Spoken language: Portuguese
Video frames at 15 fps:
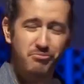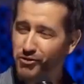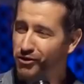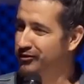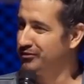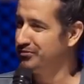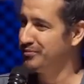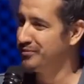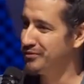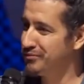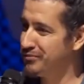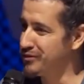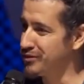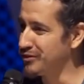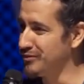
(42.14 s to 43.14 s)
Muito
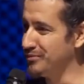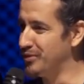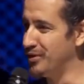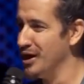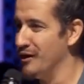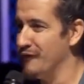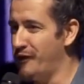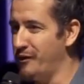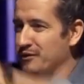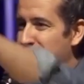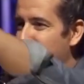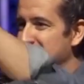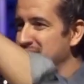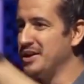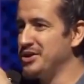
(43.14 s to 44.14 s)
burro, muito burro.
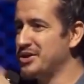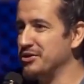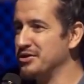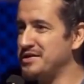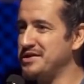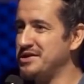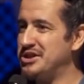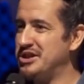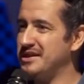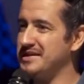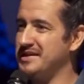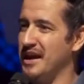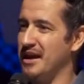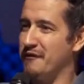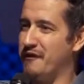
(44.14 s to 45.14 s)
Fomos fazer show esses
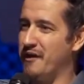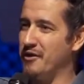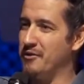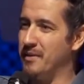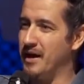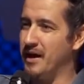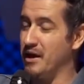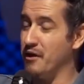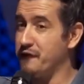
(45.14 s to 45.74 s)
dias, veio uma.